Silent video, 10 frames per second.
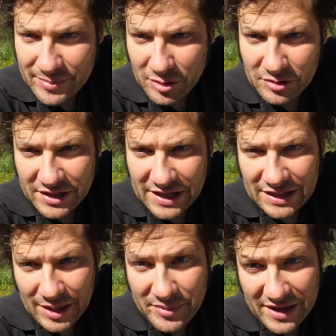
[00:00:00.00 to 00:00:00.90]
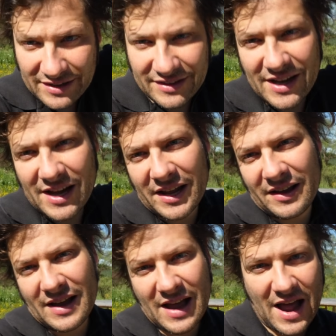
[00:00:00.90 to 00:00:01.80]
pronte da
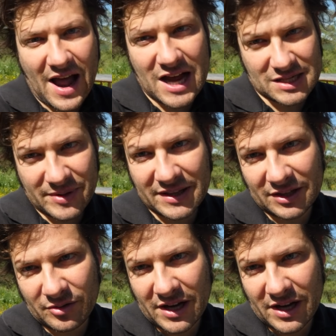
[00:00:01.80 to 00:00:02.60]
trapiantare, aspettate un